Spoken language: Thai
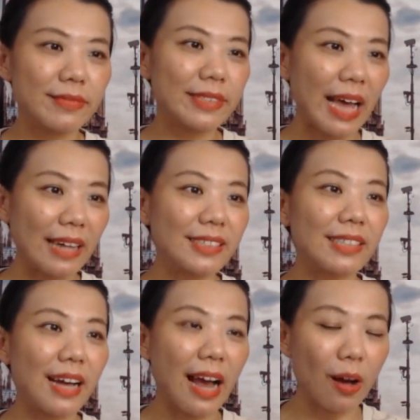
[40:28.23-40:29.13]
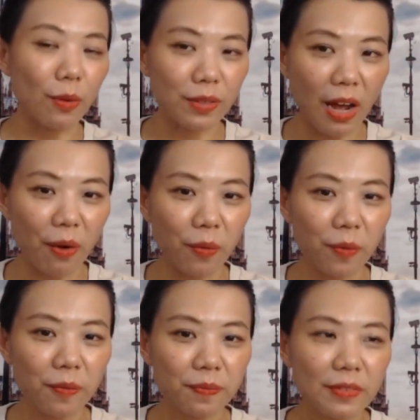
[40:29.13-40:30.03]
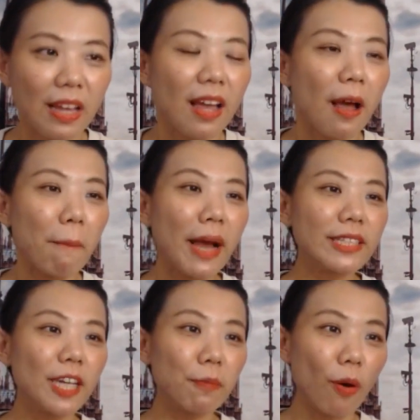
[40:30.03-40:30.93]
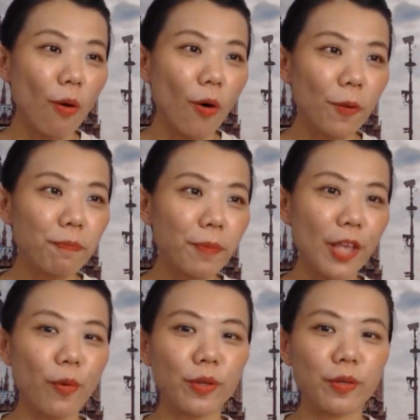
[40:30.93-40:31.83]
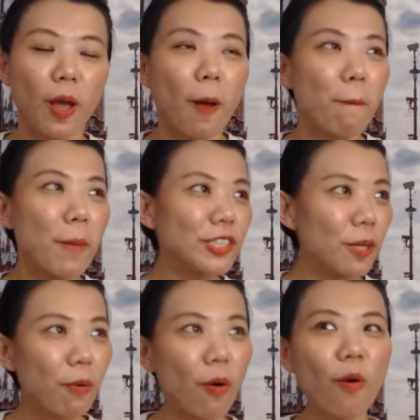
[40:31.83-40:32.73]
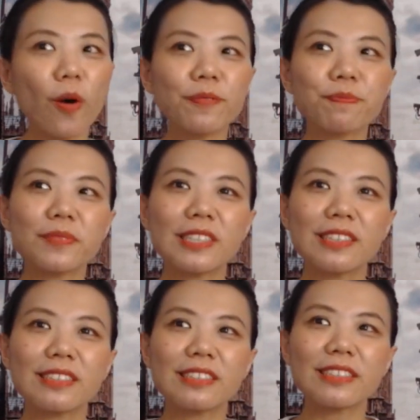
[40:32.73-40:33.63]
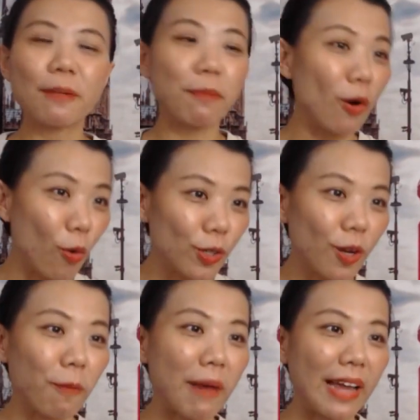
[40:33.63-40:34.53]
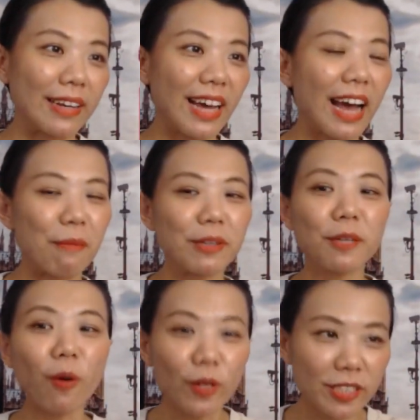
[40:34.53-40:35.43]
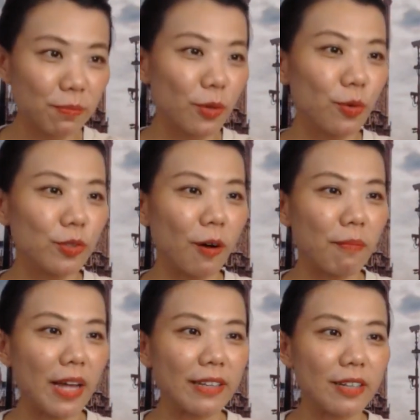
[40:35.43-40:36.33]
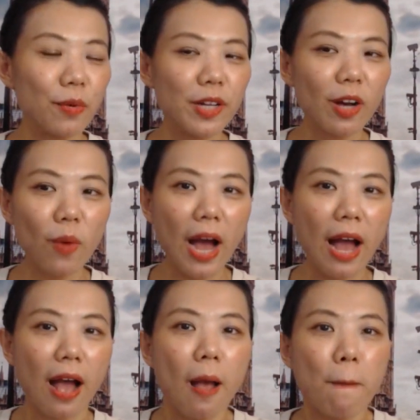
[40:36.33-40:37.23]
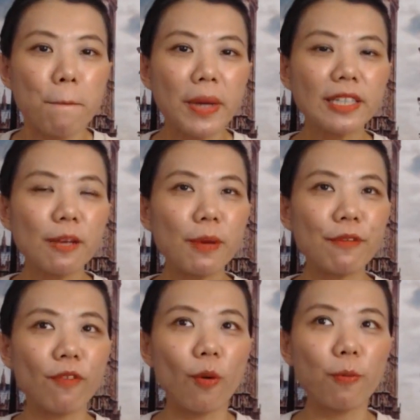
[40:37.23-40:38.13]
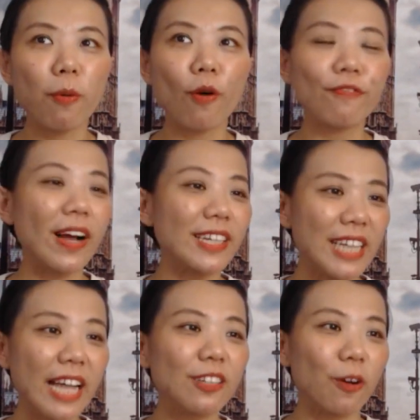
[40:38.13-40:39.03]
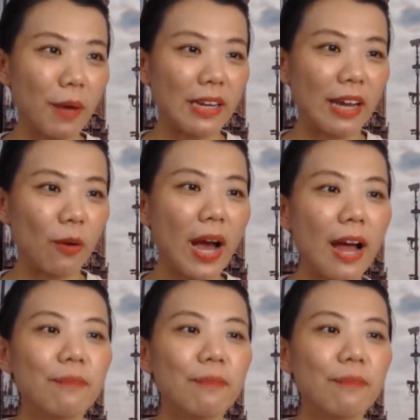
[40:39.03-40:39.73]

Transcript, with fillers: จากสินค้าของเราไม่ใช่โพสต์ประโยชน์ไม่ใช่โพสต์สรรพคุณของมันอ่ะไม่ใช่โพสต์สรรพคุณของมันเขาเรียกว่าไม่ใช่ไปโพสต์ฟังก์ชันของมันนะว่า